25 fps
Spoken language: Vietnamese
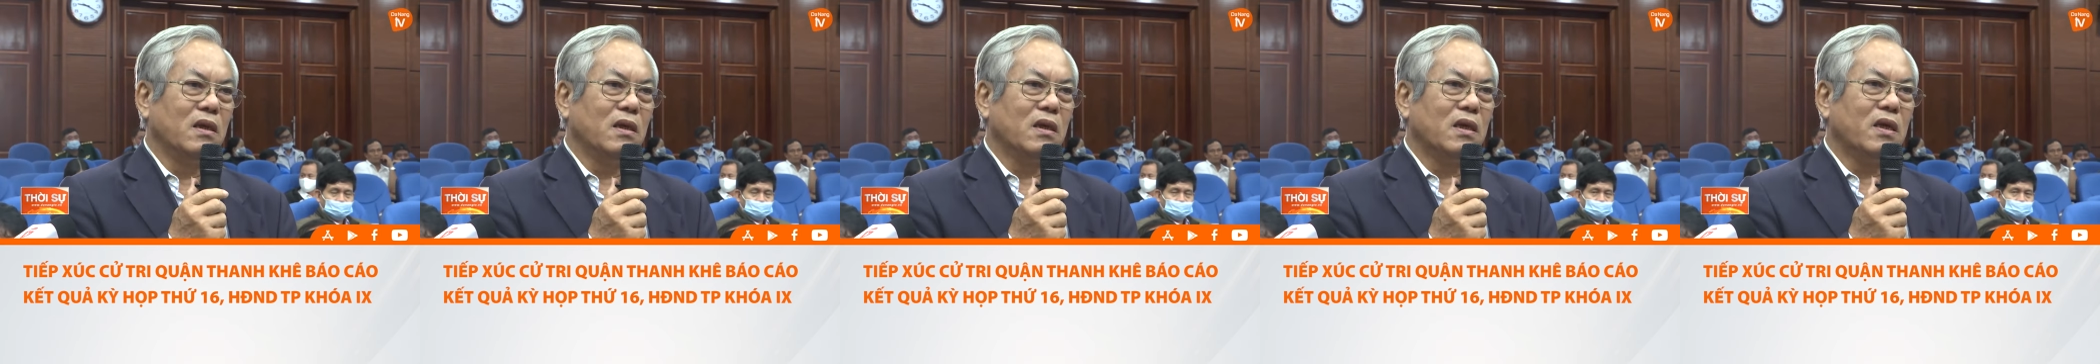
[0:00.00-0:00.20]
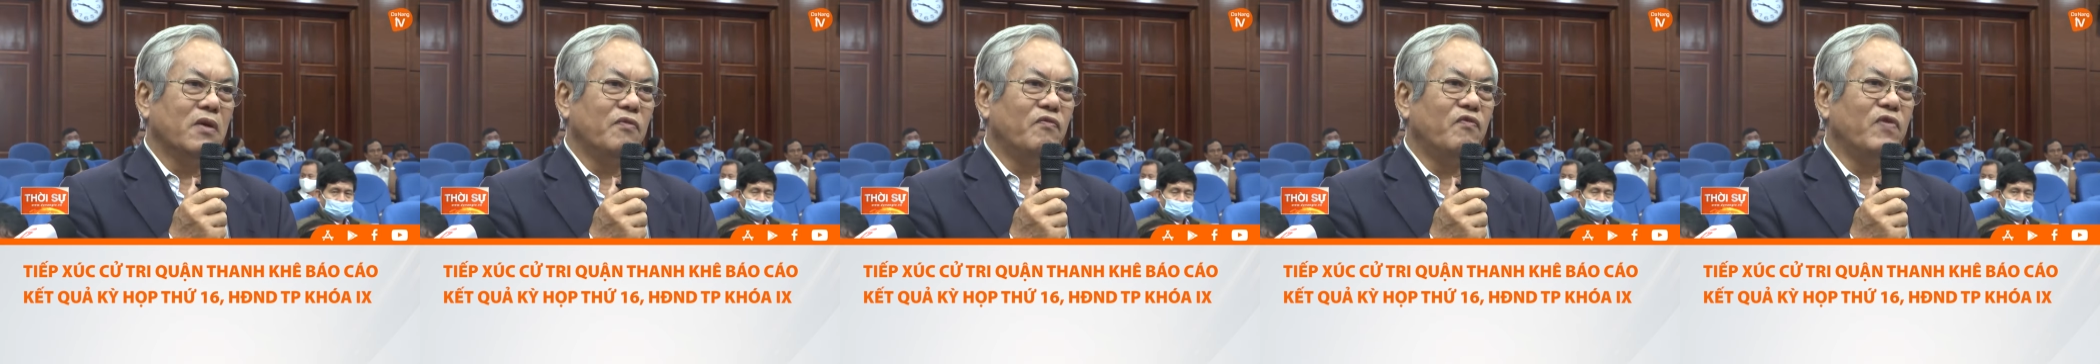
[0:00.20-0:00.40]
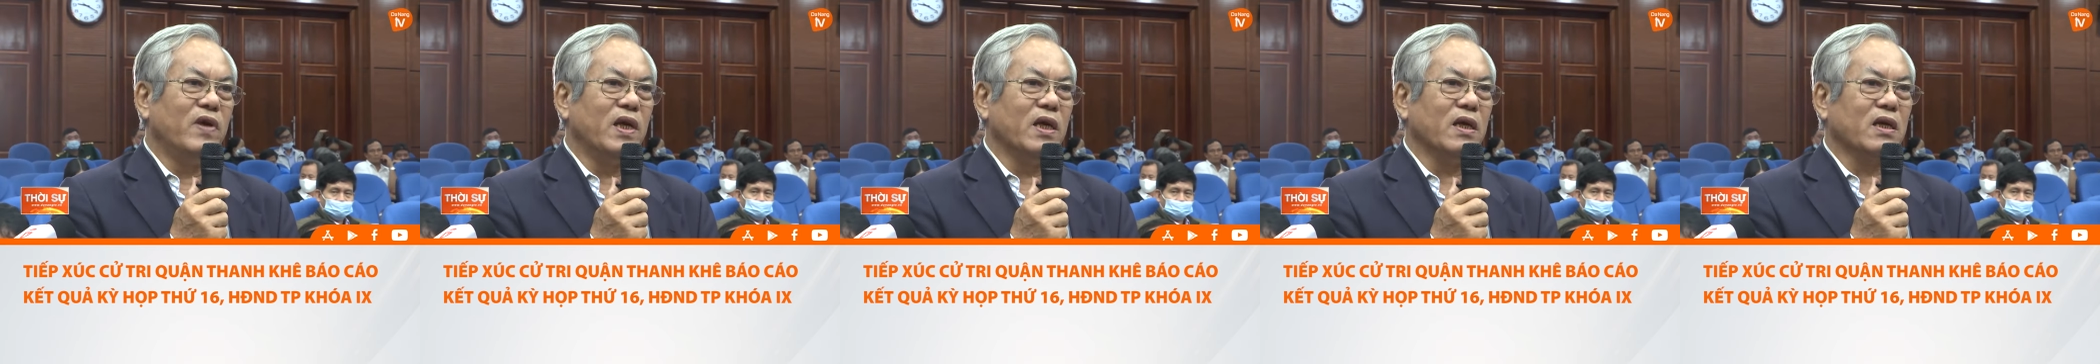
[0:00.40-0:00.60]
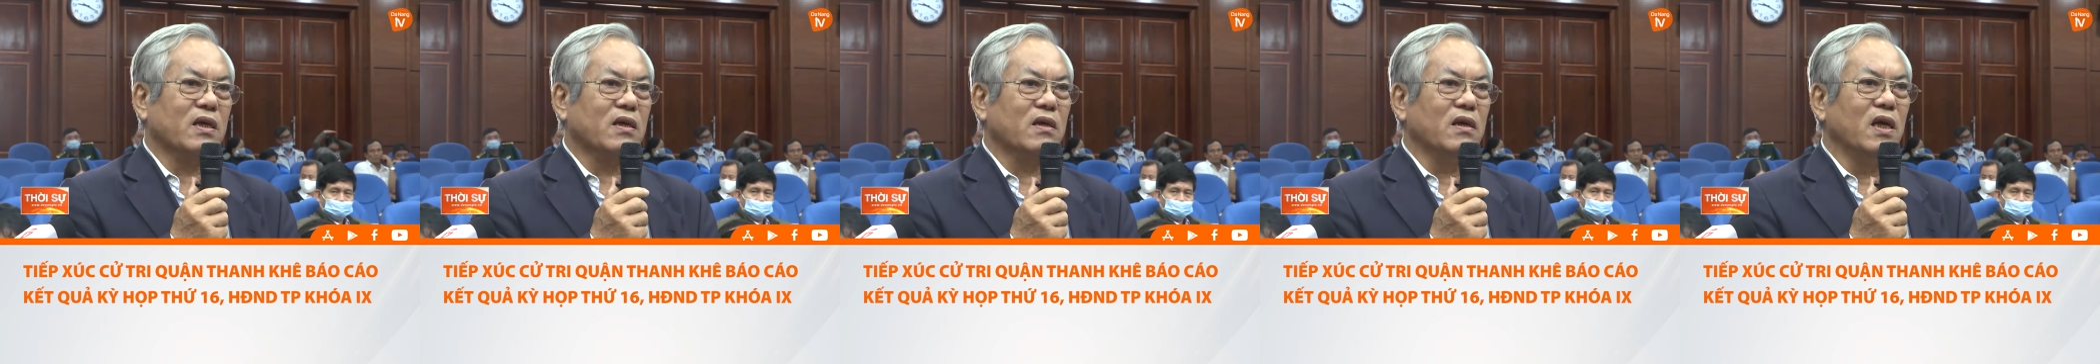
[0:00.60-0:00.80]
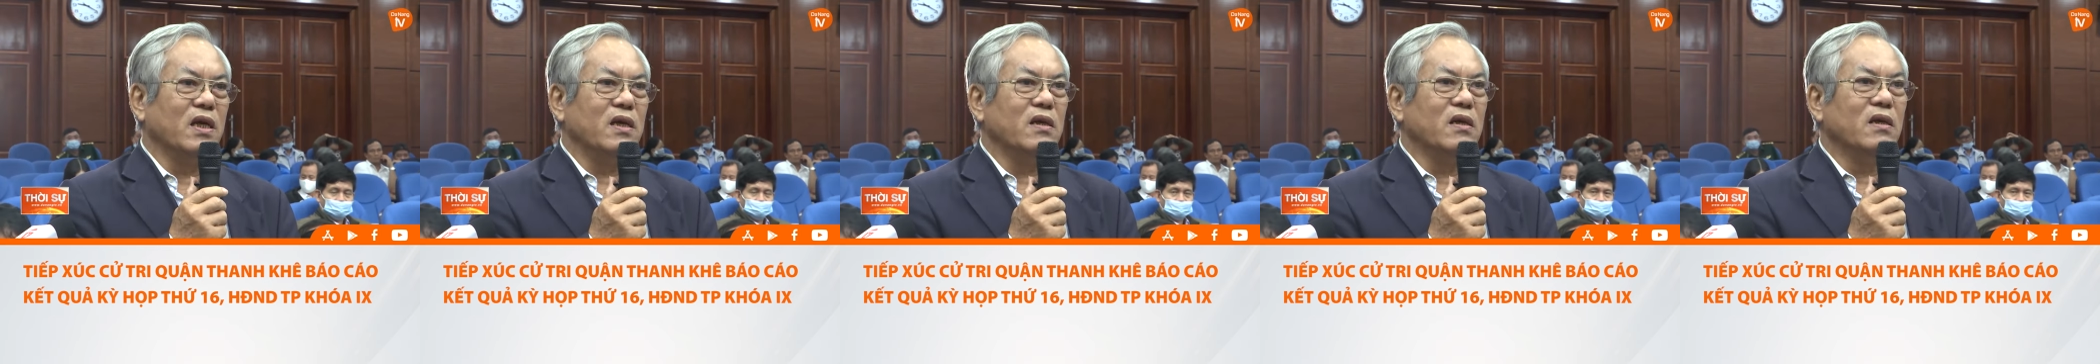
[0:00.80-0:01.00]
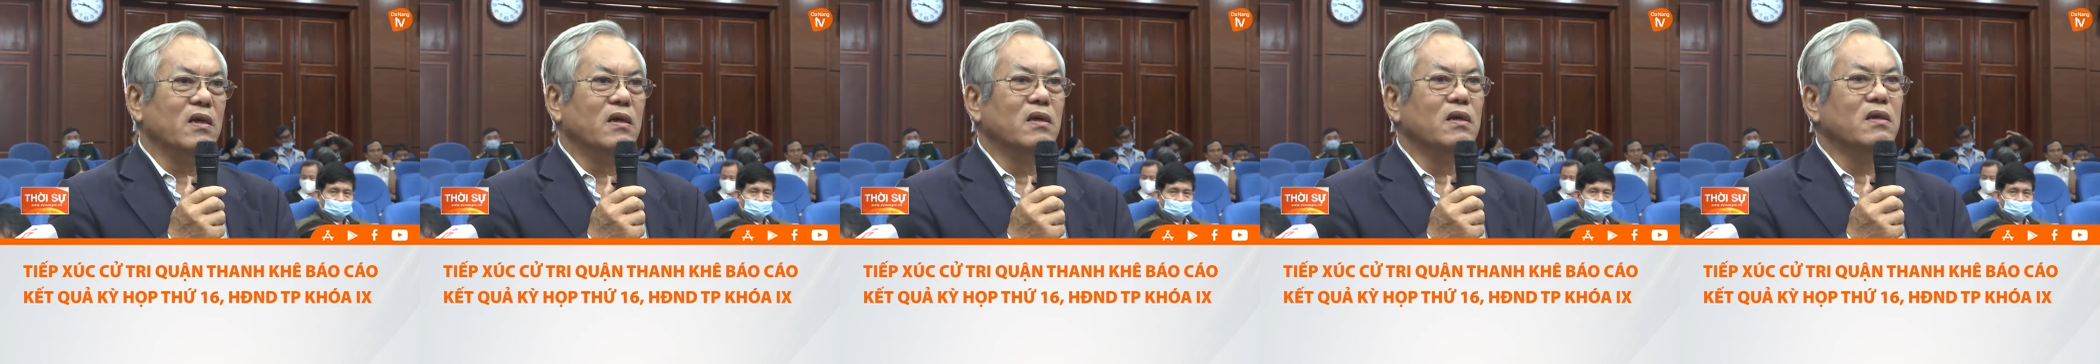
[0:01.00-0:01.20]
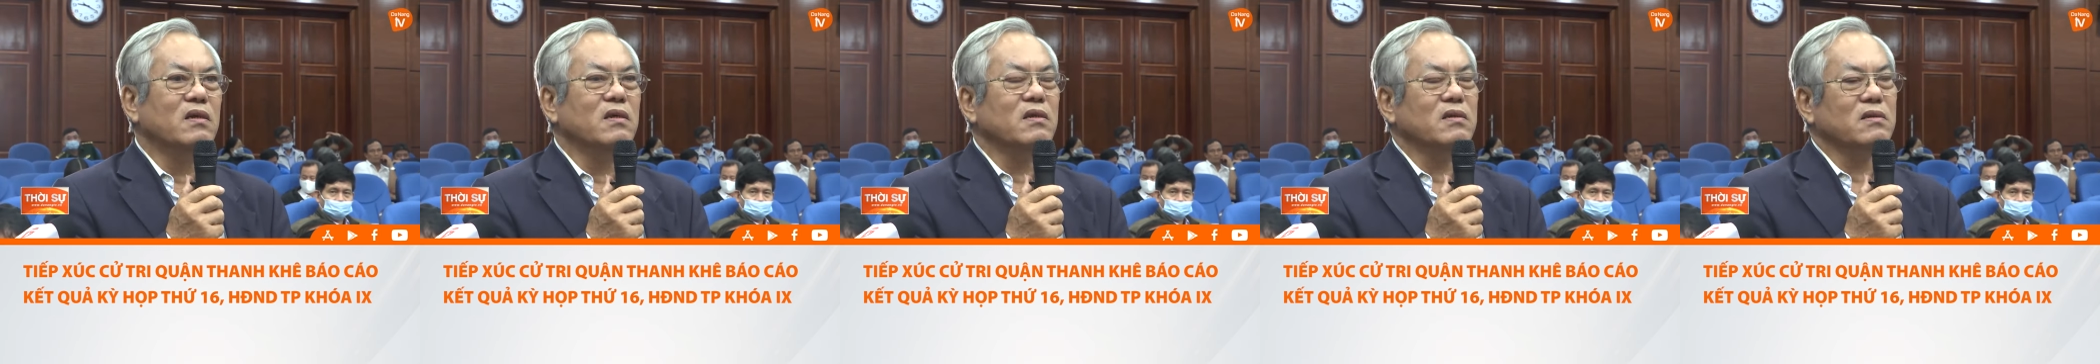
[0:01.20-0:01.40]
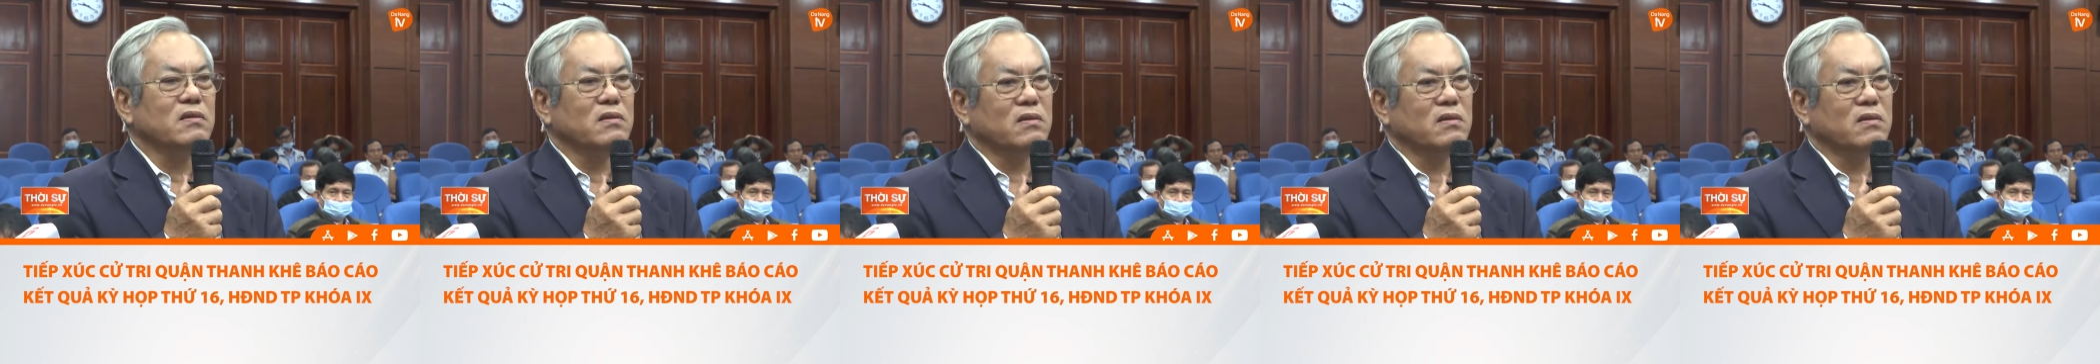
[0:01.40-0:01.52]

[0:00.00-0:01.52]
cái việc định hướng